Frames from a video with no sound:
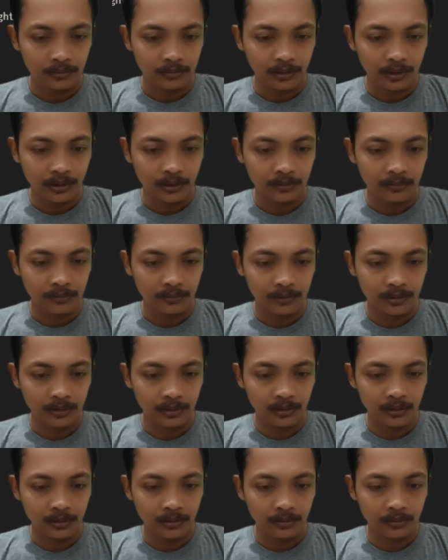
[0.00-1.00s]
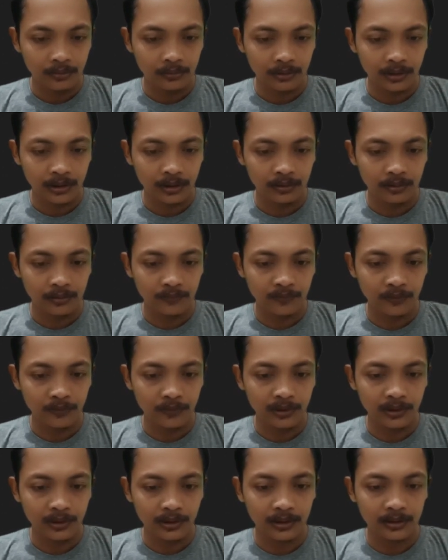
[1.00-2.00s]
taruh di container
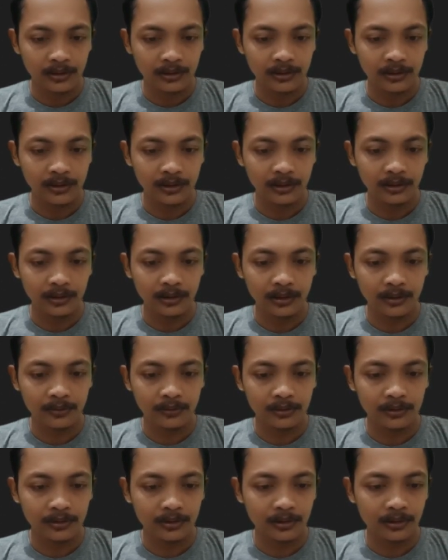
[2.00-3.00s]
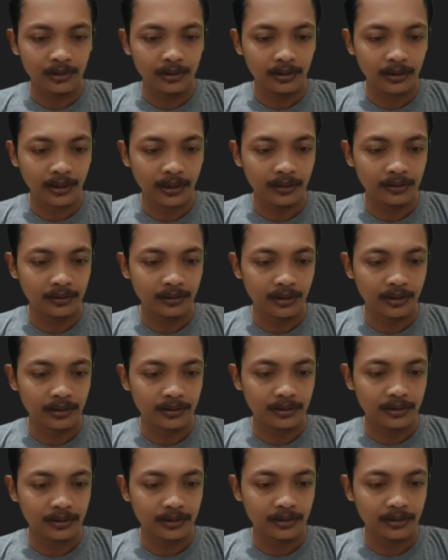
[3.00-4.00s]
fluid nah di sini kita taruh di sini kita enter
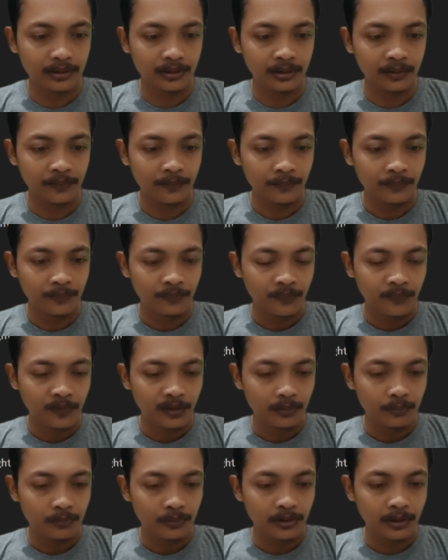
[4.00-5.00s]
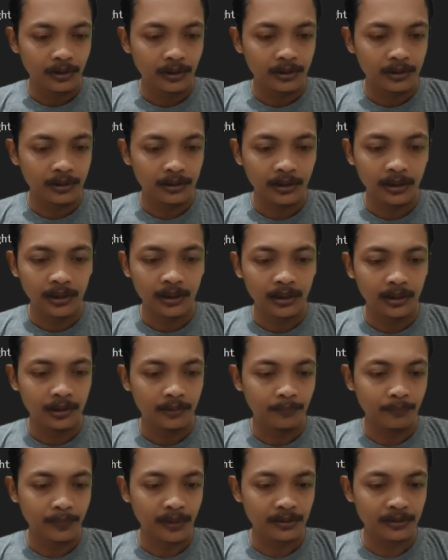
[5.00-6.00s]
aja di sini kemudian kita
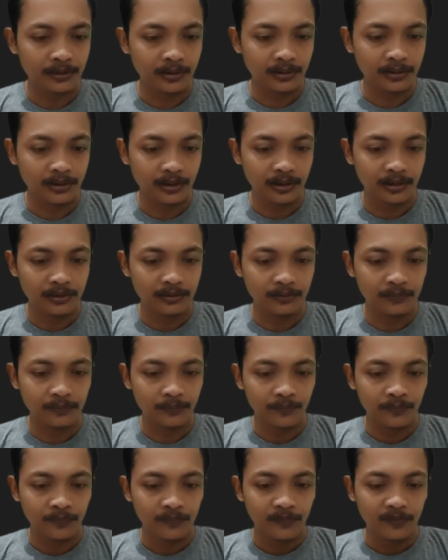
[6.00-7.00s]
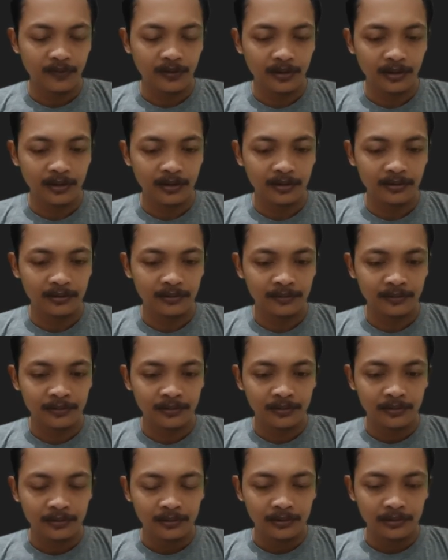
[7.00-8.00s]
paste aja langsung nah
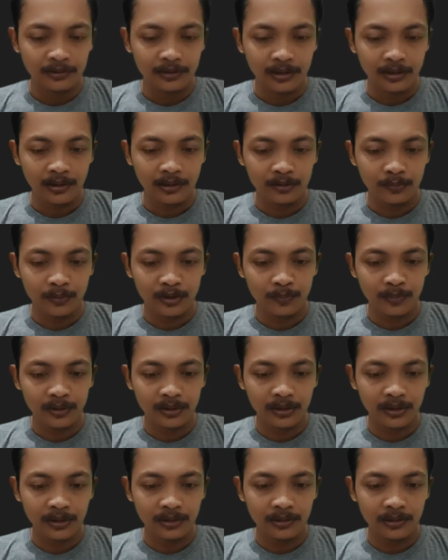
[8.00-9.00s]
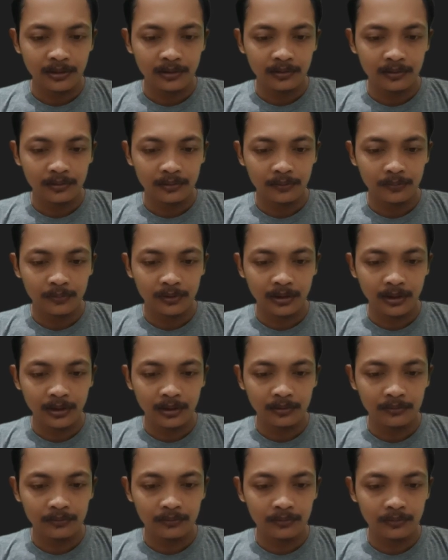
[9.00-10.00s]
caranya cuma seperti ini
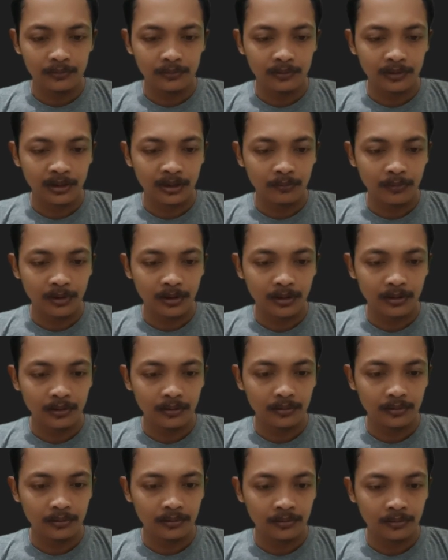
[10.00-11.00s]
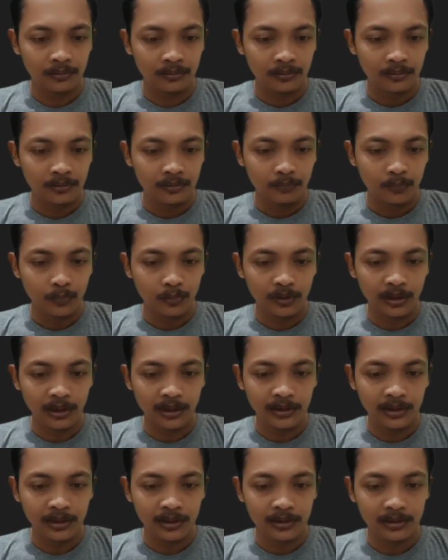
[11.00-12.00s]
kemudian untuk nama
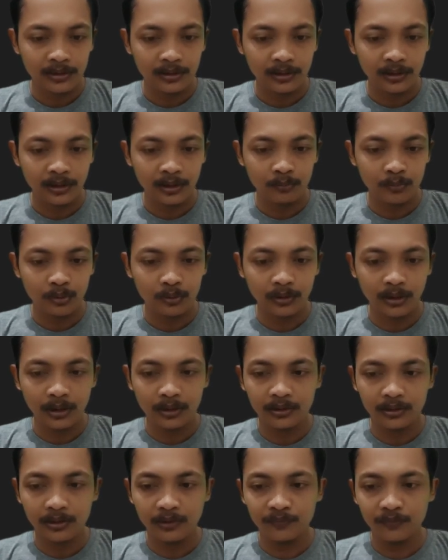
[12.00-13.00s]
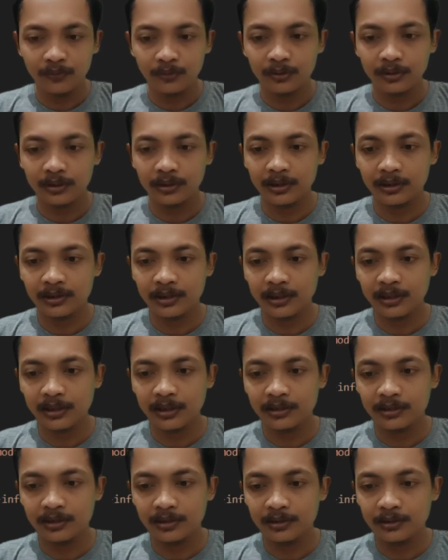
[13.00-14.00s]
modalnya di sini kan modal default kita cari
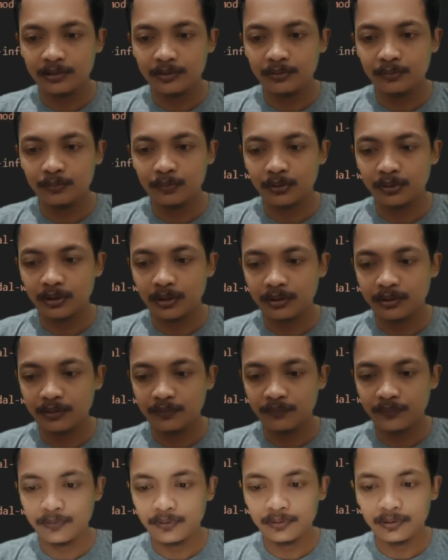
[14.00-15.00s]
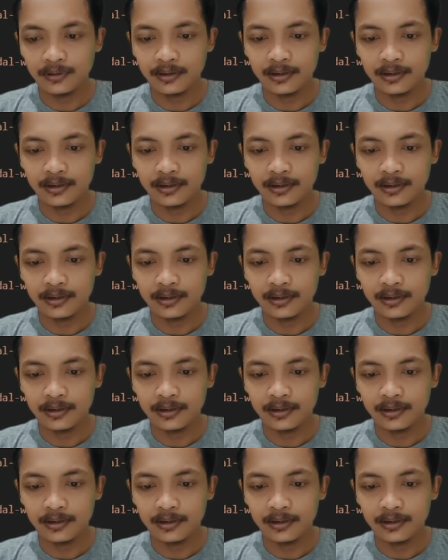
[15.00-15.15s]
aja di situ modal default